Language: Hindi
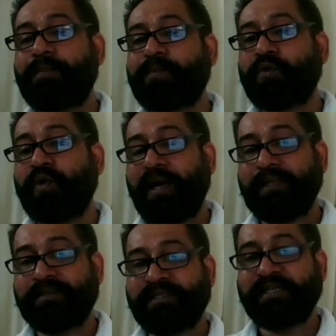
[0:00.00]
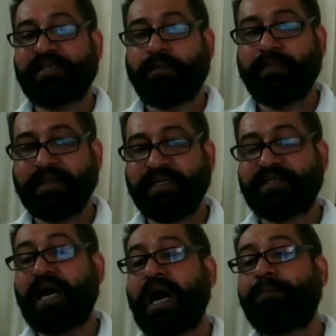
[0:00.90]
आपको हेल्थ से
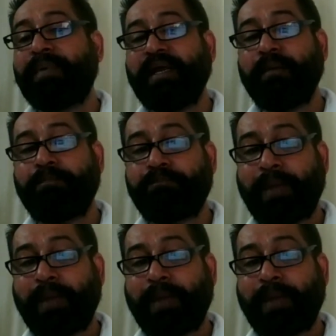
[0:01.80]
संबंधित अपनी